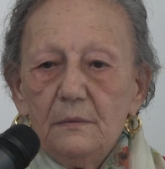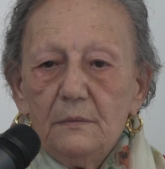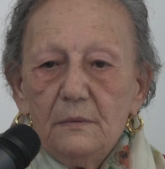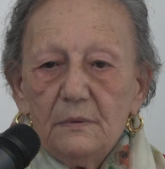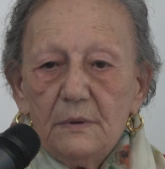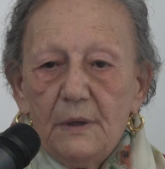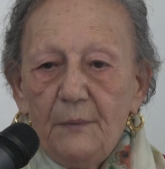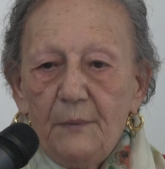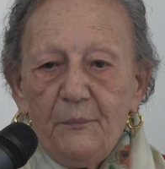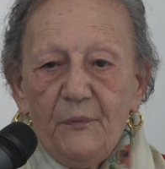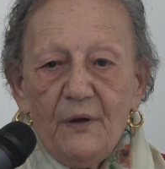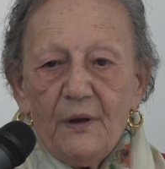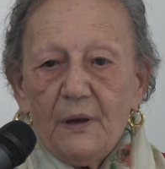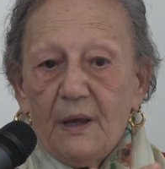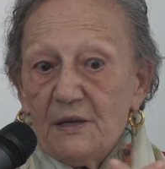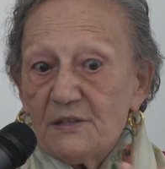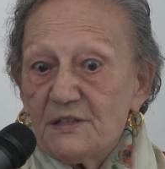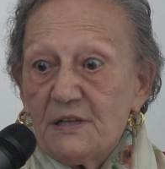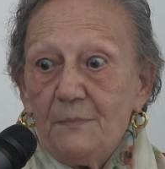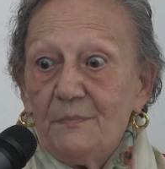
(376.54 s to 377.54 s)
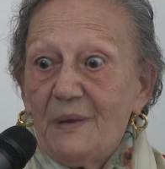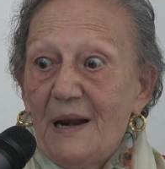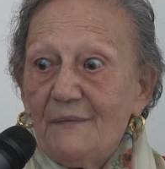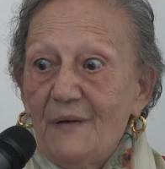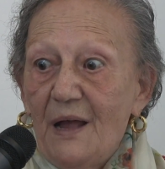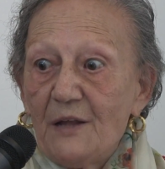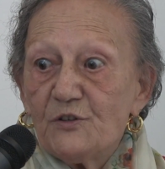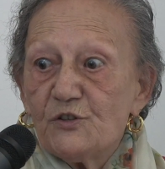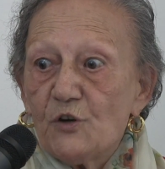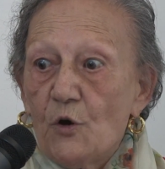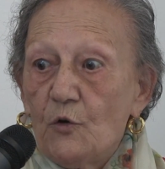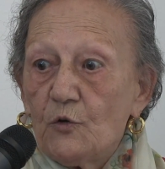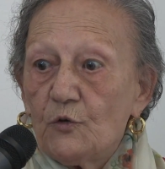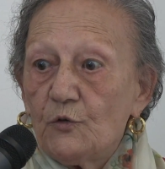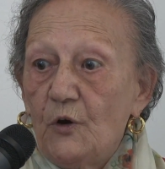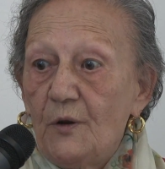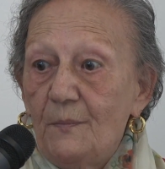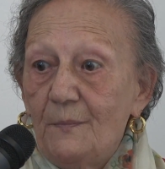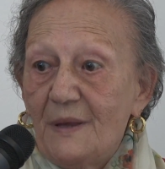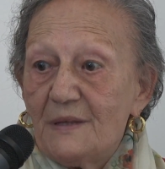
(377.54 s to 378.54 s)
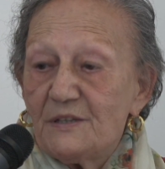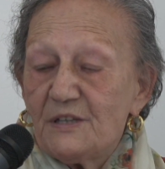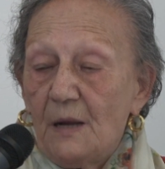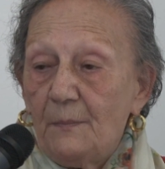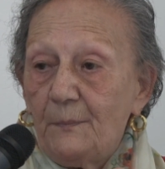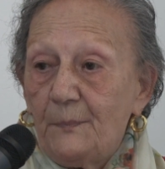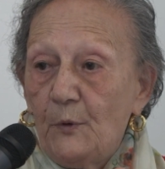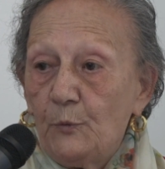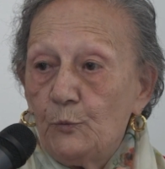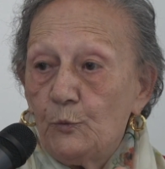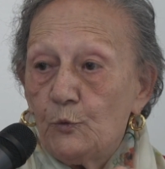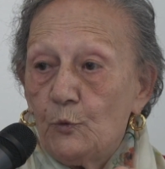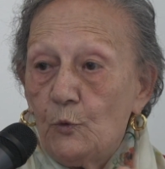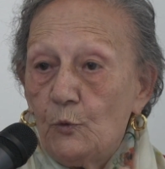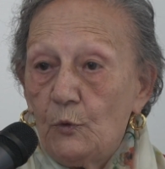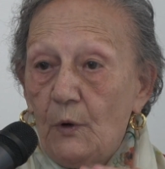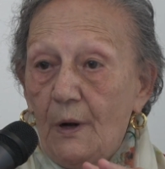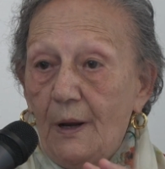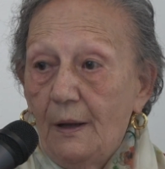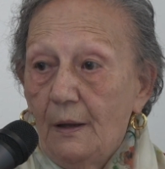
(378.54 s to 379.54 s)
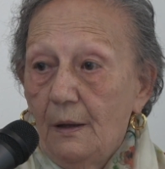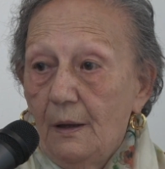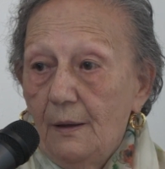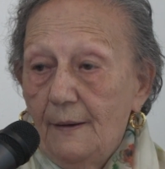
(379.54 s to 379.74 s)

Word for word: che, che sembrava giorno in mezzo al pontone.